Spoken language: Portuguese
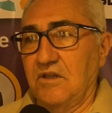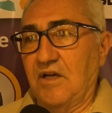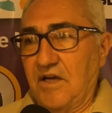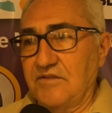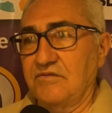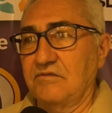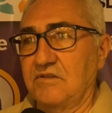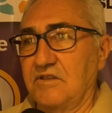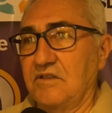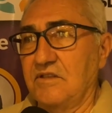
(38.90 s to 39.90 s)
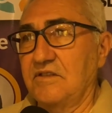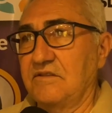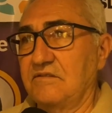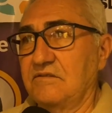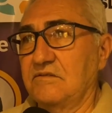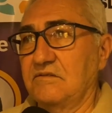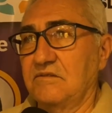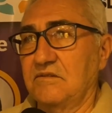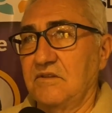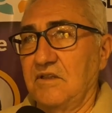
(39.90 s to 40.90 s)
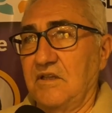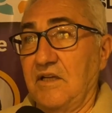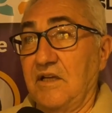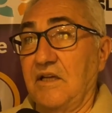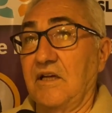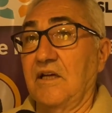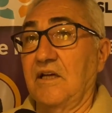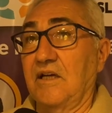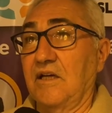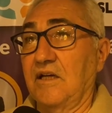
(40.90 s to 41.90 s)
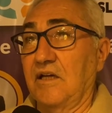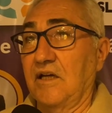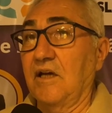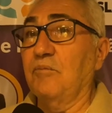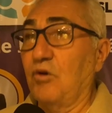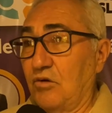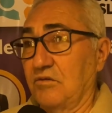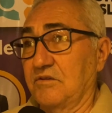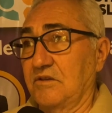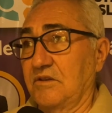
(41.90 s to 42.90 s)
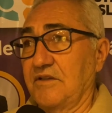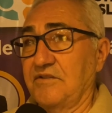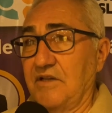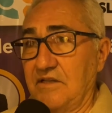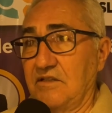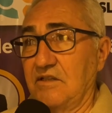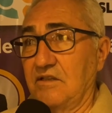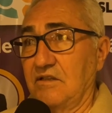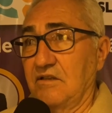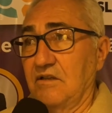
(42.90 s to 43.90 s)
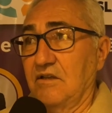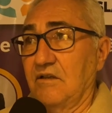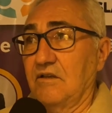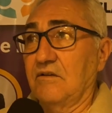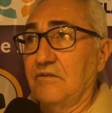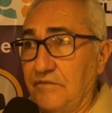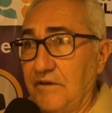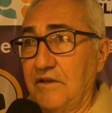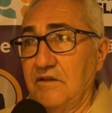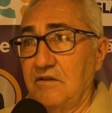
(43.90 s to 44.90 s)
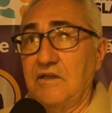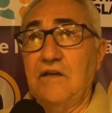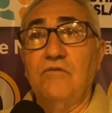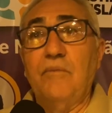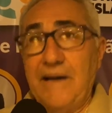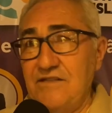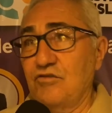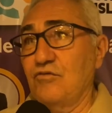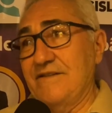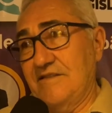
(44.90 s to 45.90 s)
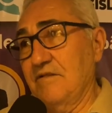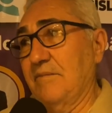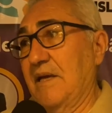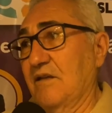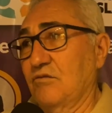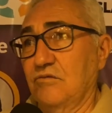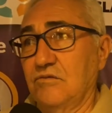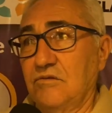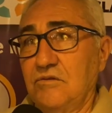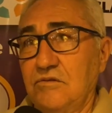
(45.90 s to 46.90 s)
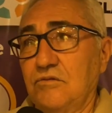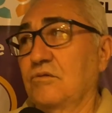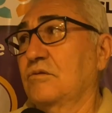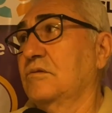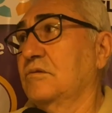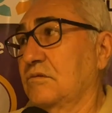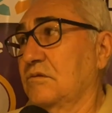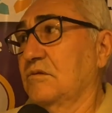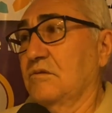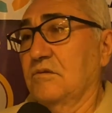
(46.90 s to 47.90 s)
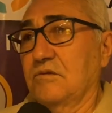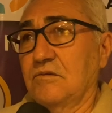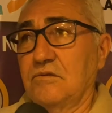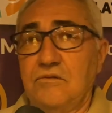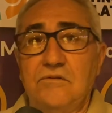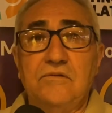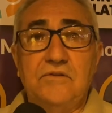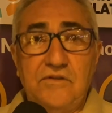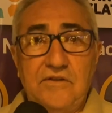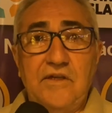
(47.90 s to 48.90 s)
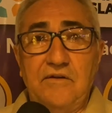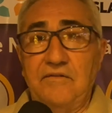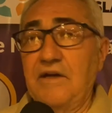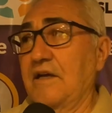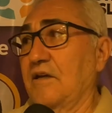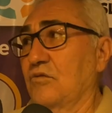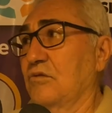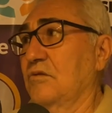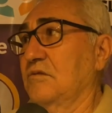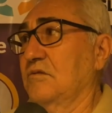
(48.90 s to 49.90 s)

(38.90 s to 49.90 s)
acho que isso é, é bom que a gente fique tendo mais conhecimento do, do, de ser vereador